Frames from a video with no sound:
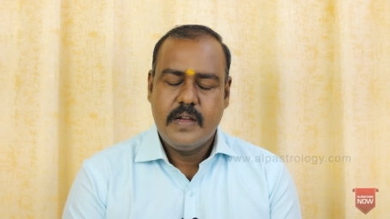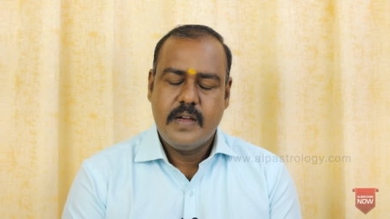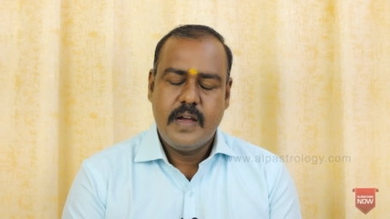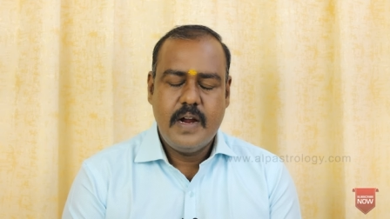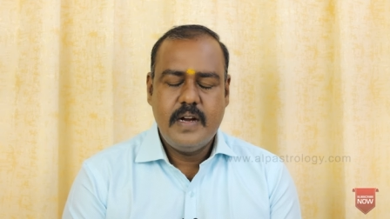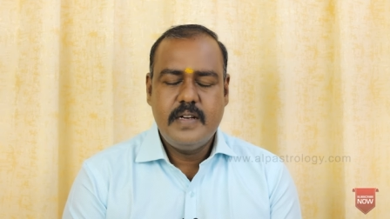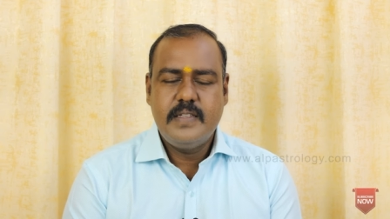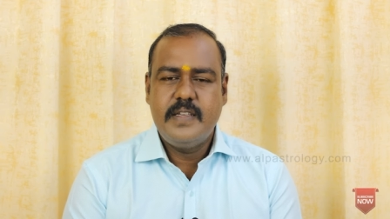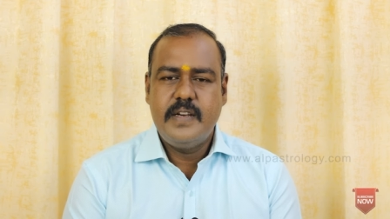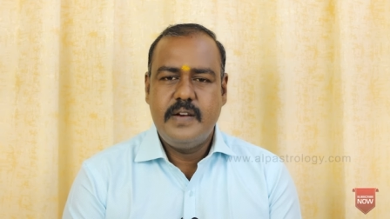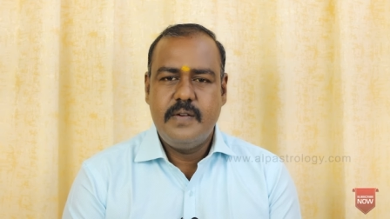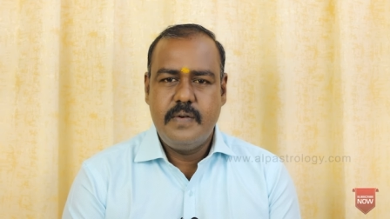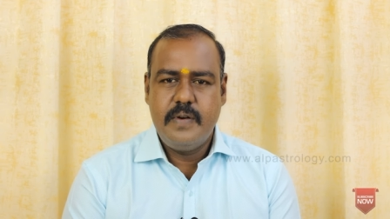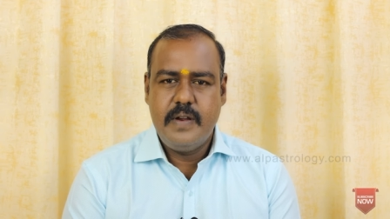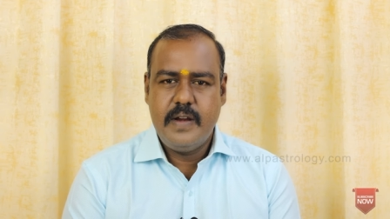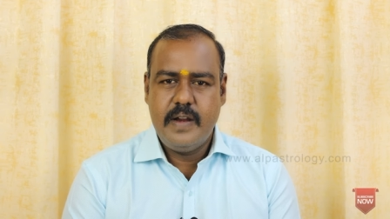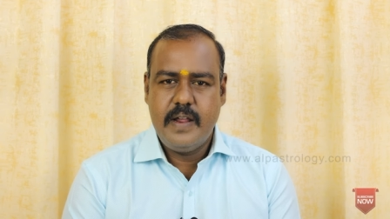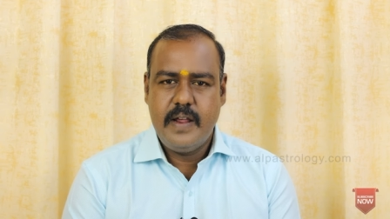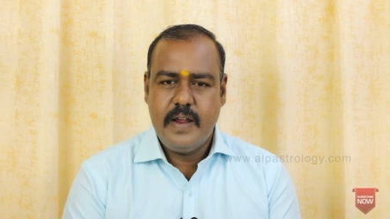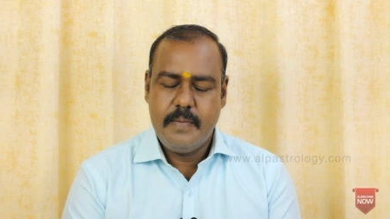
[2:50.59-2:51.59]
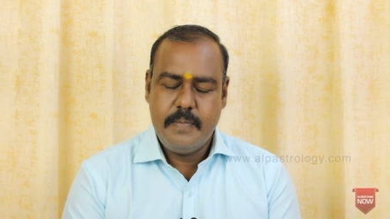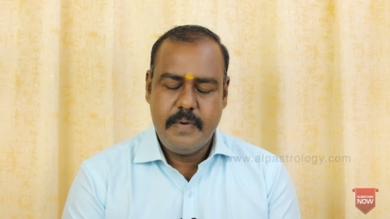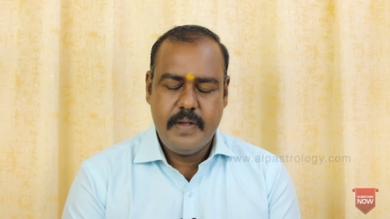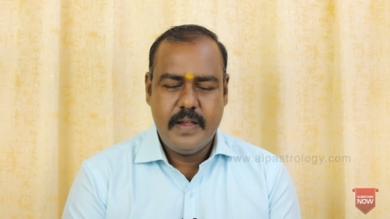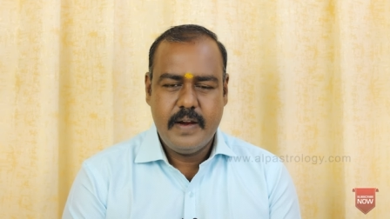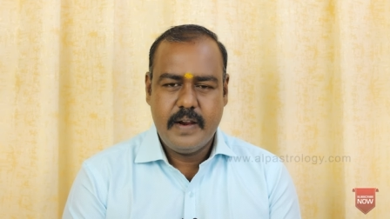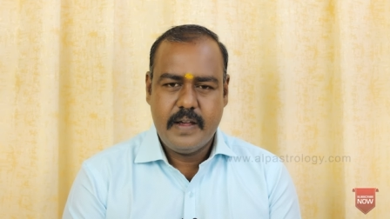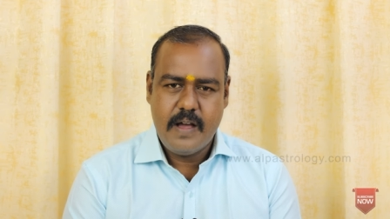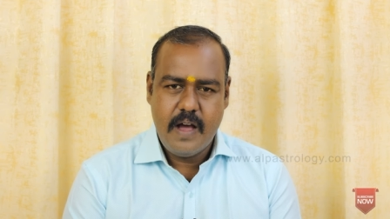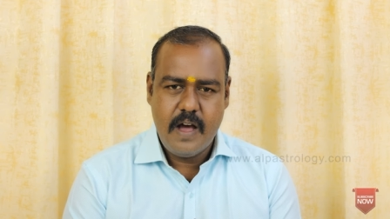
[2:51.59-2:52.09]
கால்சிடோனின்
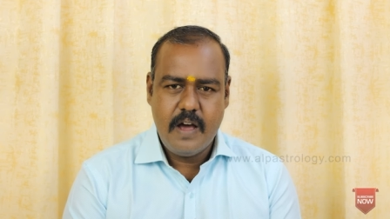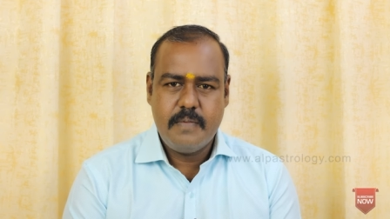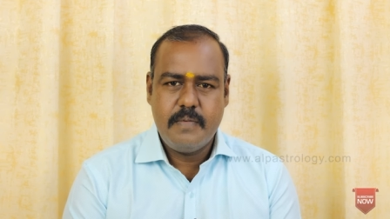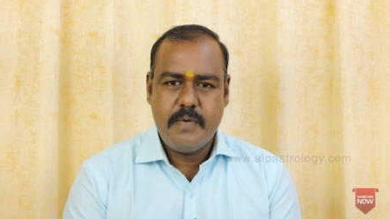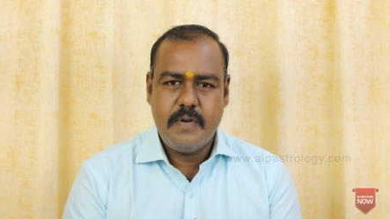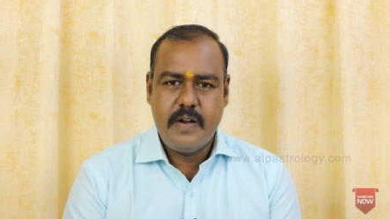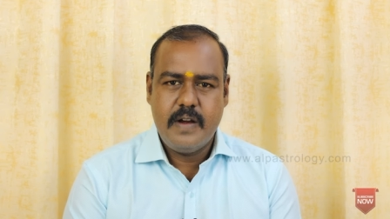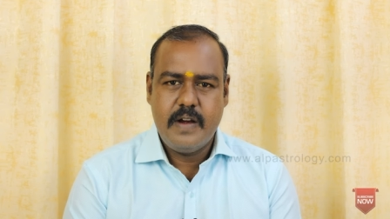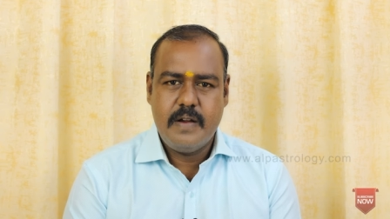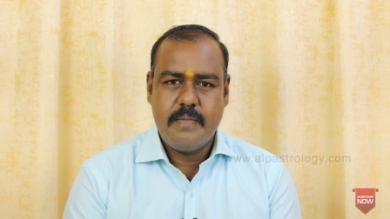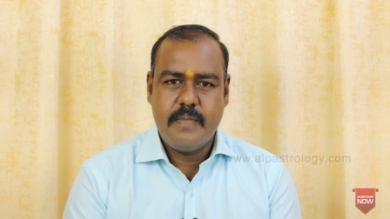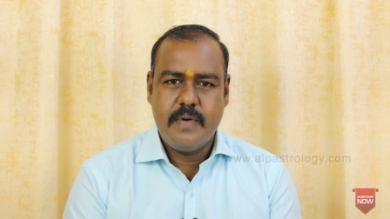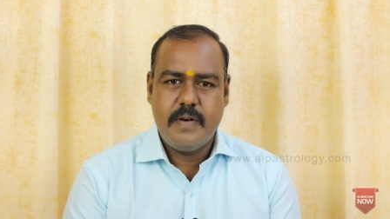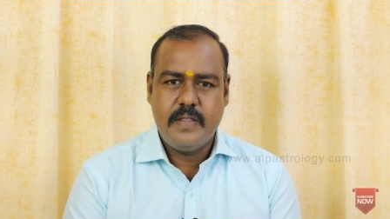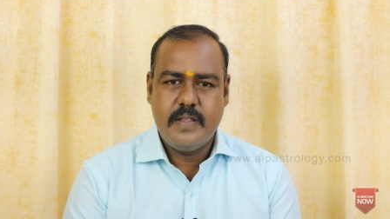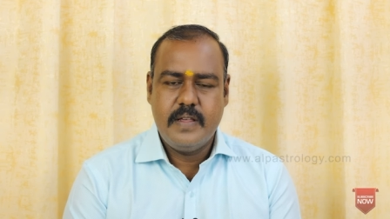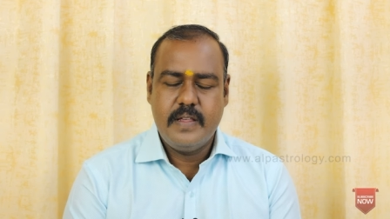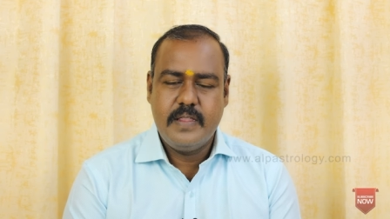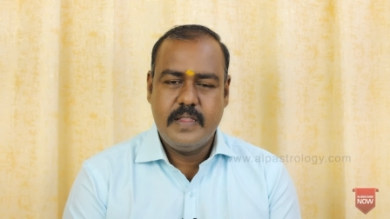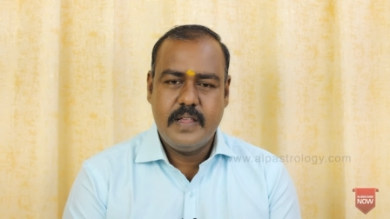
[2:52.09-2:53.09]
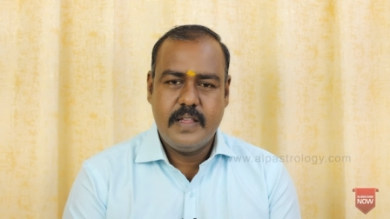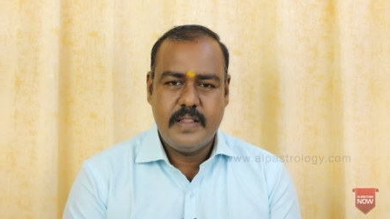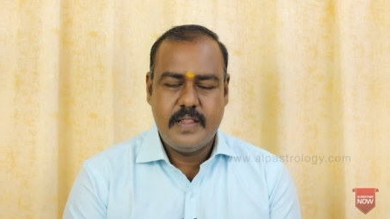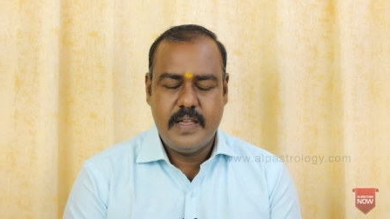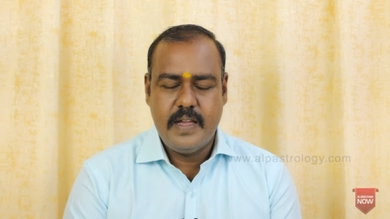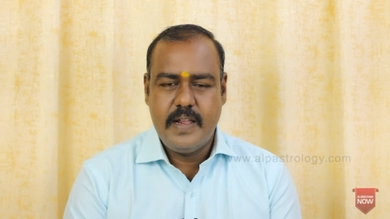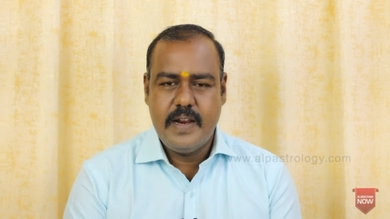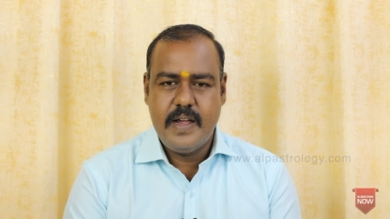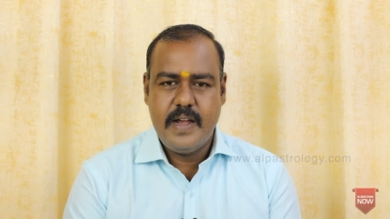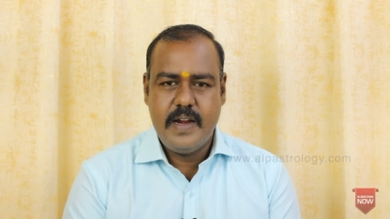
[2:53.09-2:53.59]
அப்படிங்கிற கார்போன் என்ன பண்ணுது இந்த
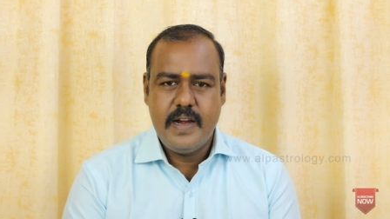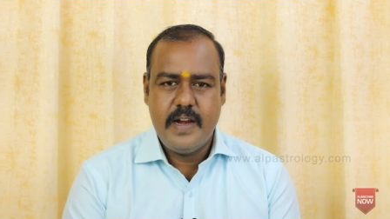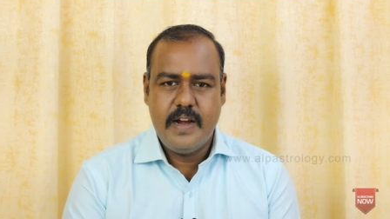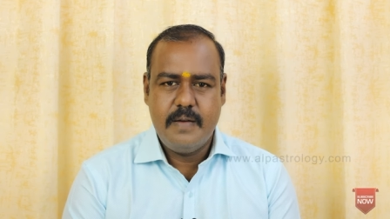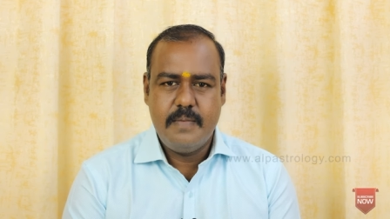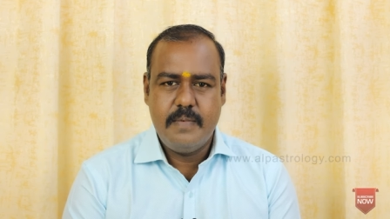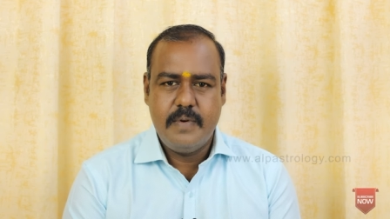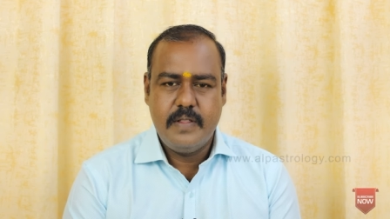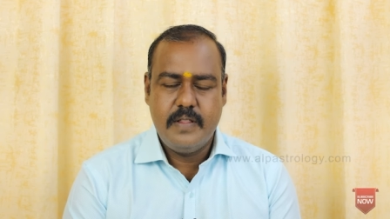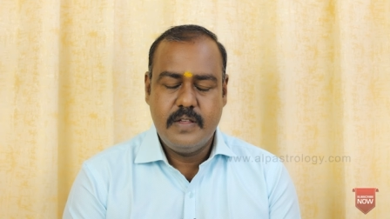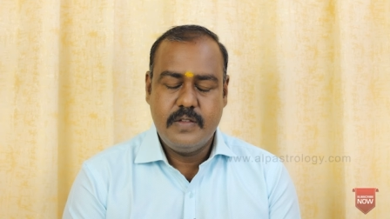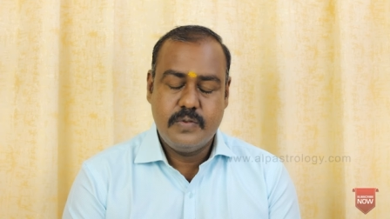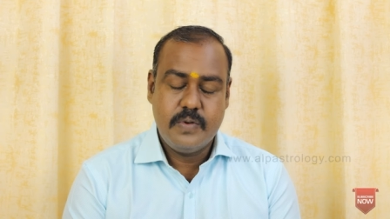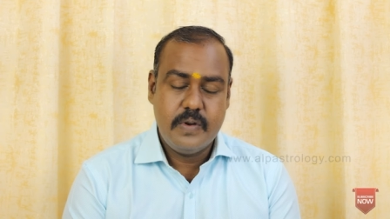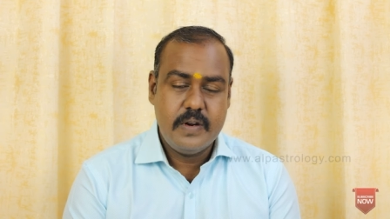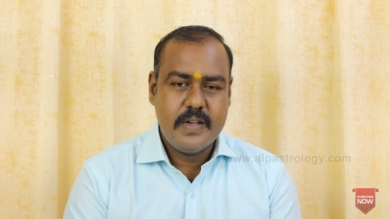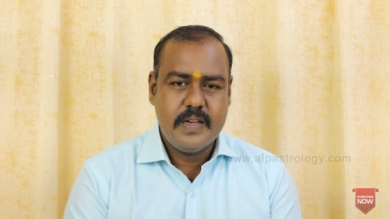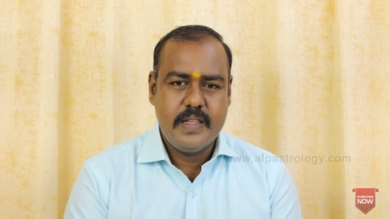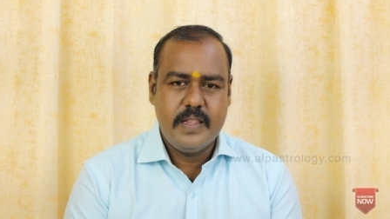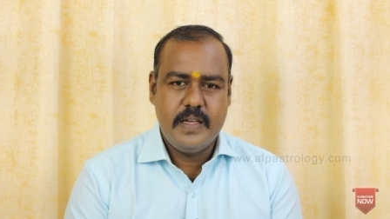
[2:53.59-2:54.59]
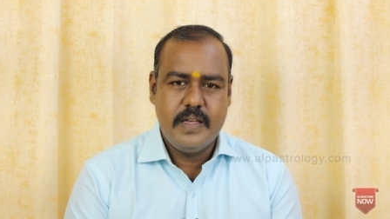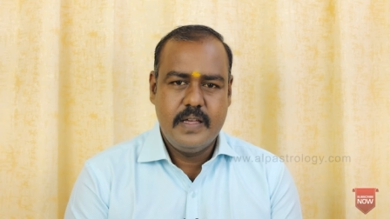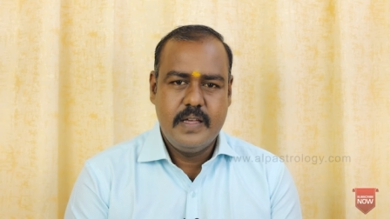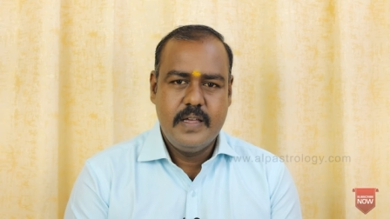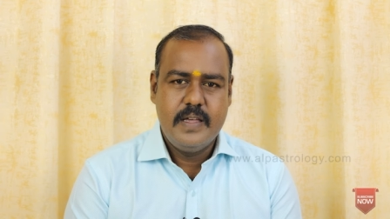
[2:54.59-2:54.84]
தைராய்டு என்ன பண்ணுது சுரக்குது